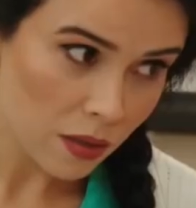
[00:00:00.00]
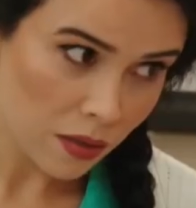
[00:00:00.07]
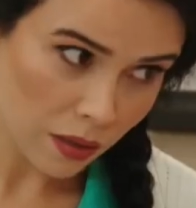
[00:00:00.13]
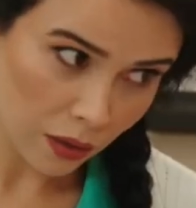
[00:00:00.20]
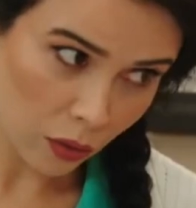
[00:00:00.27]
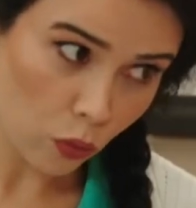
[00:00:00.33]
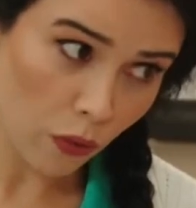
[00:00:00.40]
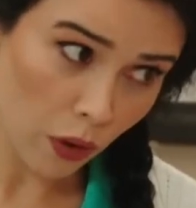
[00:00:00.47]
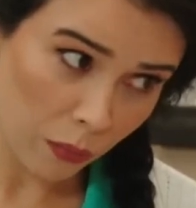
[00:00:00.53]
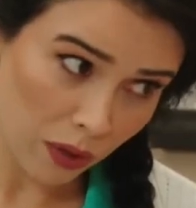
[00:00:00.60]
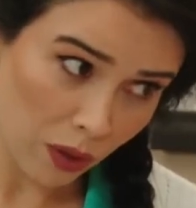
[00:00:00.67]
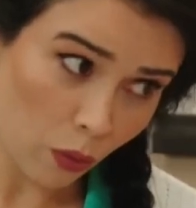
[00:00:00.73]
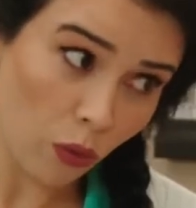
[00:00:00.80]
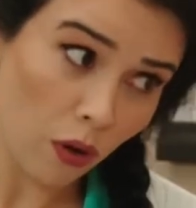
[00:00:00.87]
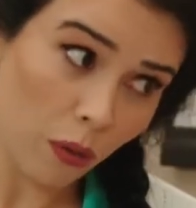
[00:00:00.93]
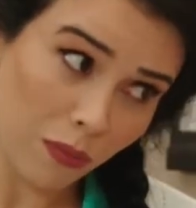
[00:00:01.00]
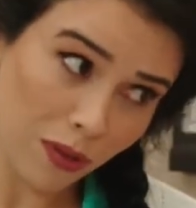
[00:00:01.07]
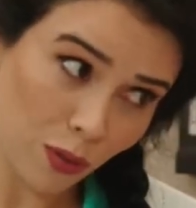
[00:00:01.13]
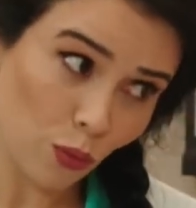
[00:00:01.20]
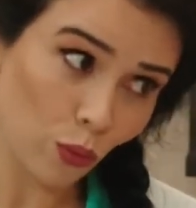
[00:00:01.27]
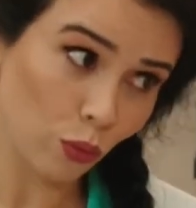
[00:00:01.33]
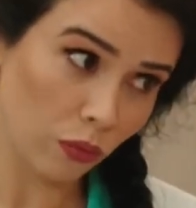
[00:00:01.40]
Sana güvenmeyi
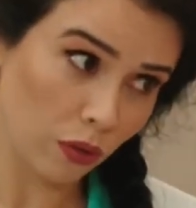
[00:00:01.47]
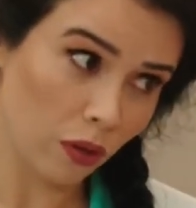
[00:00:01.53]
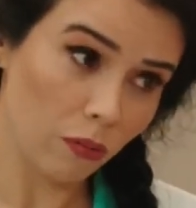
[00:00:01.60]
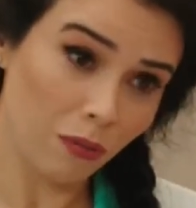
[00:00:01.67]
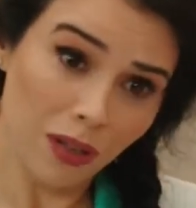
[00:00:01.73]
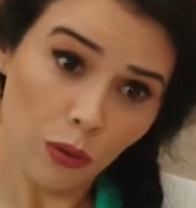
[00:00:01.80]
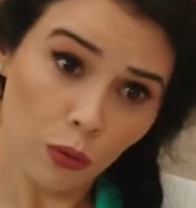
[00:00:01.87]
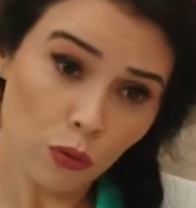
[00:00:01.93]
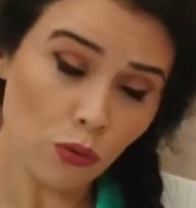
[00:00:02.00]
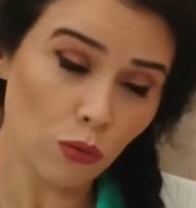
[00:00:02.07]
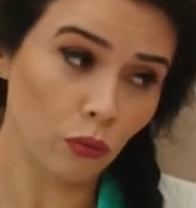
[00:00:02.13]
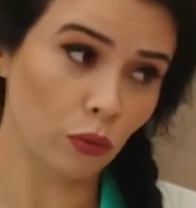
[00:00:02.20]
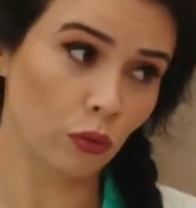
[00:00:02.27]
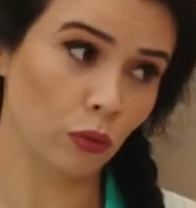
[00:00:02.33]
öğrenmek zorunda. Biliyorsun.